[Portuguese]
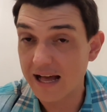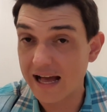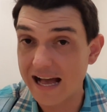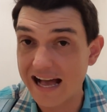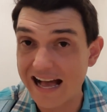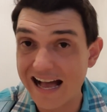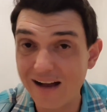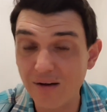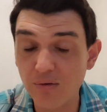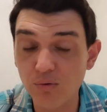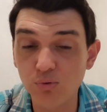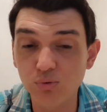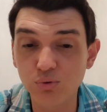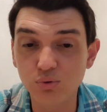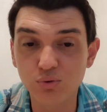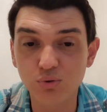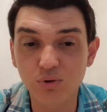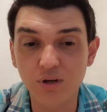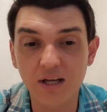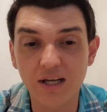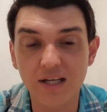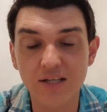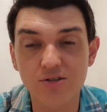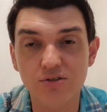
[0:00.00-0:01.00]
A
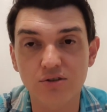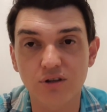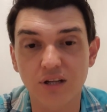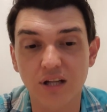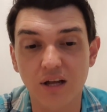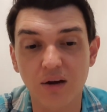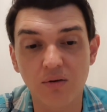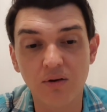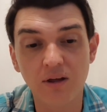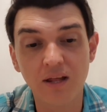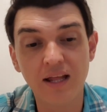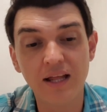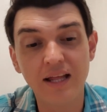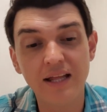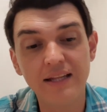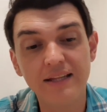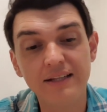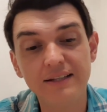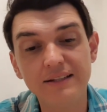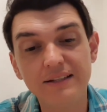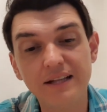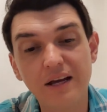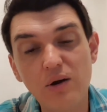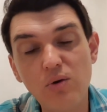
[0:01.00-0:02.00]
cultura racional
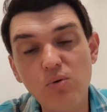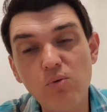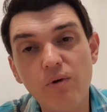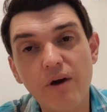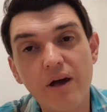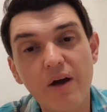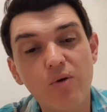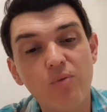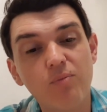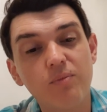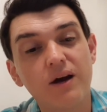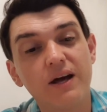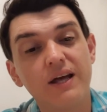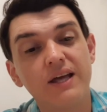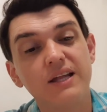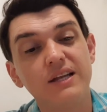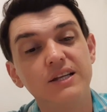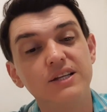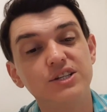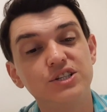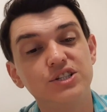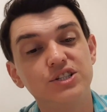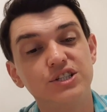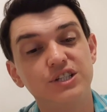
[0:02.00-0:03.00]
não é uma
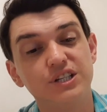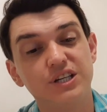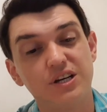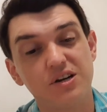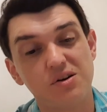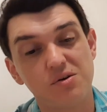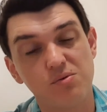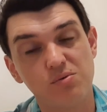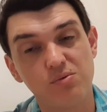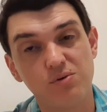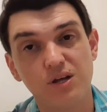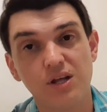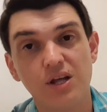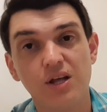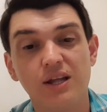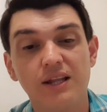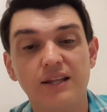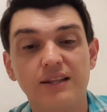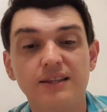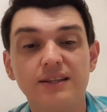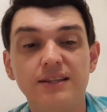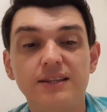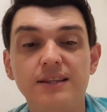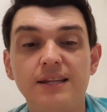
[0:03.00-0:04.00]
religião
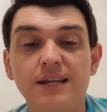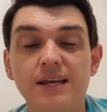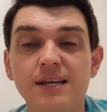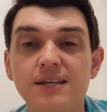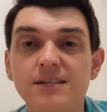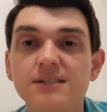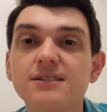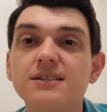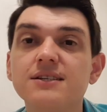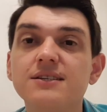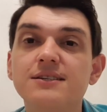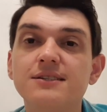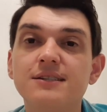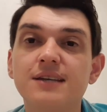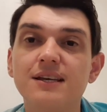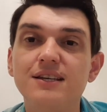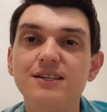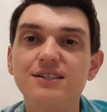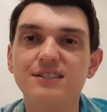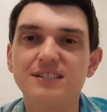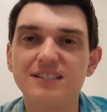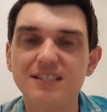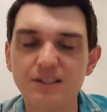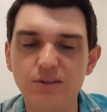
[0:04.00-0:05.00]
nesse
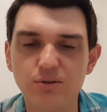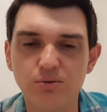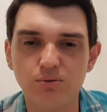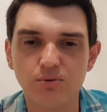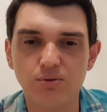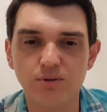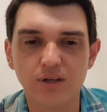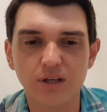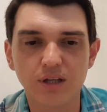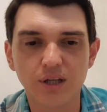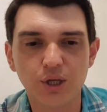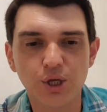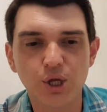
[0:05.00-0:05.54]
sentido,